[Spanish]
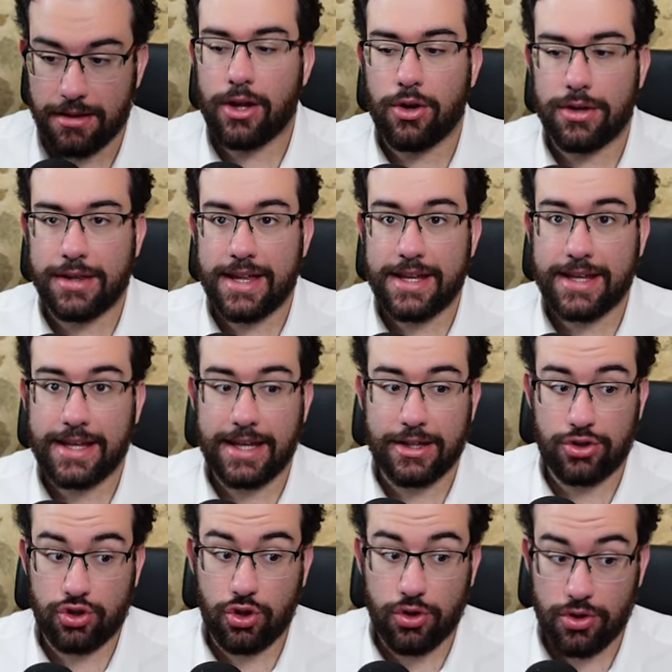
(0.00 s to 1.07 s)
Recordar que
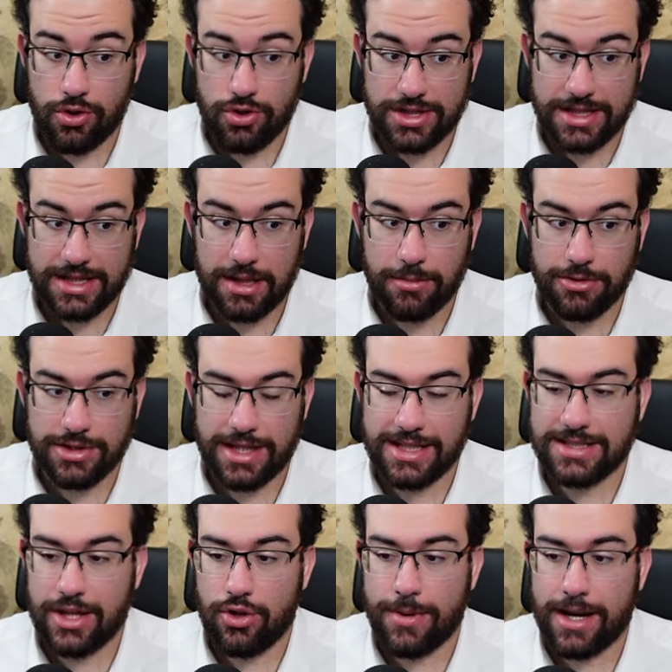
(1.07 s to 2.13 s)
todos los activos han
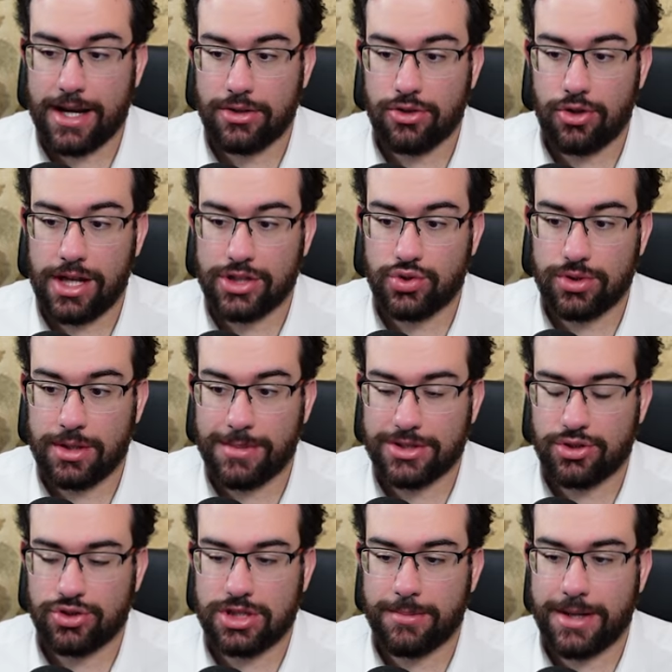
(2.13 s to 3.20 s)
estado bajando en las últimas
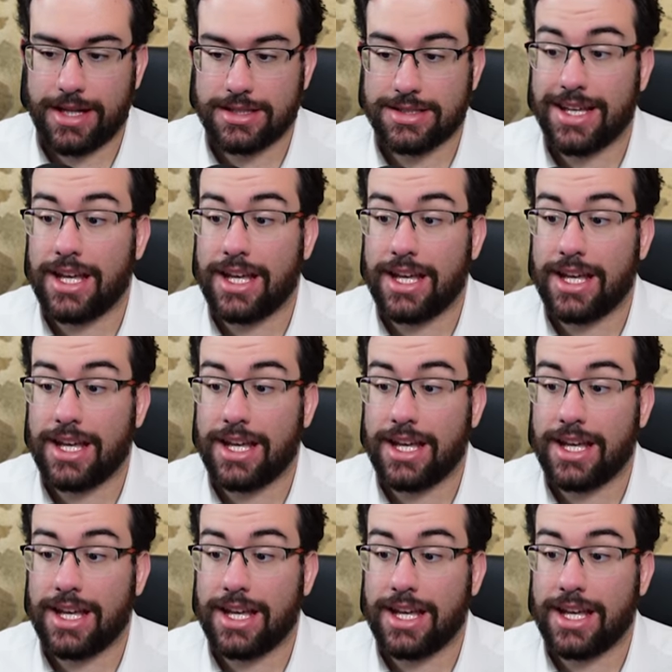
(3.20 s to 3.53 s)
dos semanas.